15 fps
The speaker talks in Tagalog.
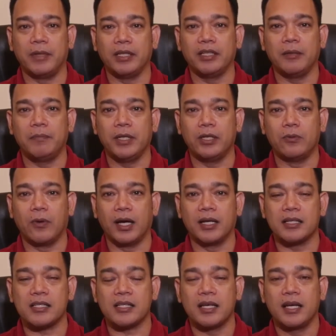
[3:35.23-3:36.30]

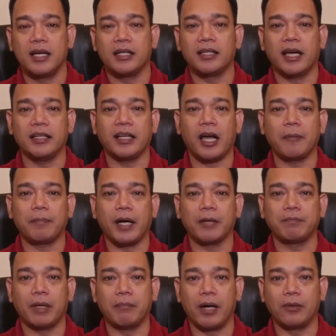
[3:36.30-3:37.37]
individuals na
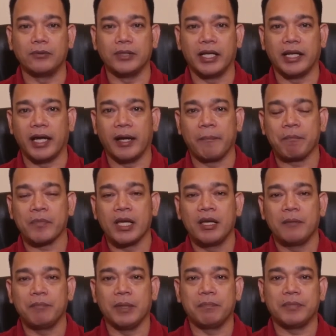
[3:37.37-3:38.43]
nakapagpabakuna na.
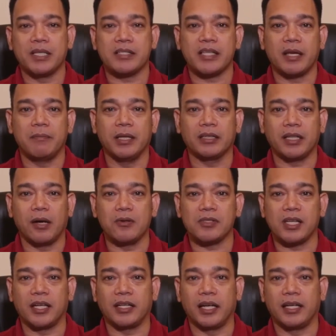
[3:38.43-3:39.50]

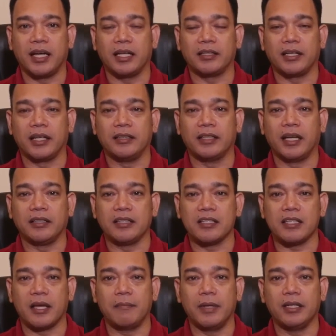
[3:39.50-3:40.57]
57,997
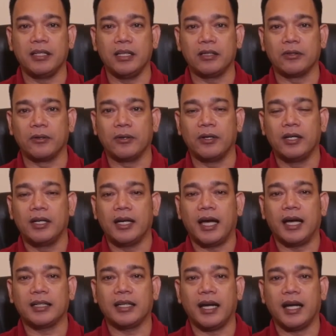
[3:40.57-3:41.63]
dito
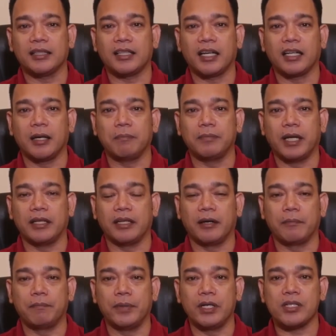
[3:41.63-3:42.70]
ang nakatanggap na
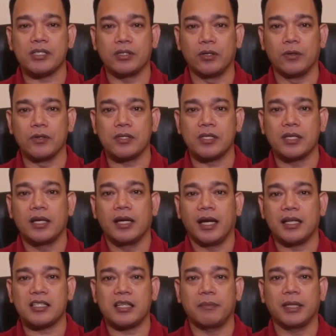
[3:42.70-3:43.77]
ng first dose
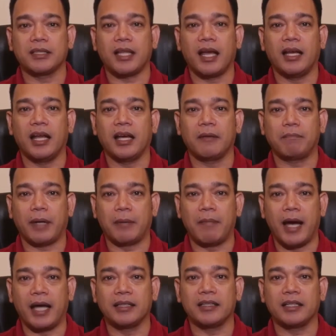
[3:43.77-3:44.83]
at samantalang
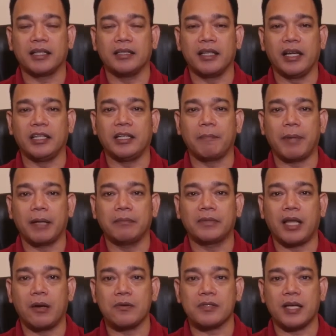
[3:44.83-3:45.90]

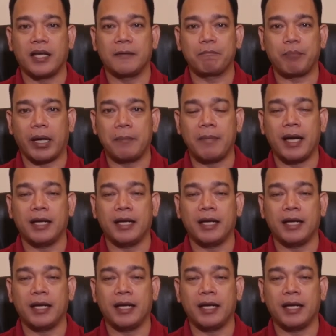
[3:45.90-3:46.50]
585,598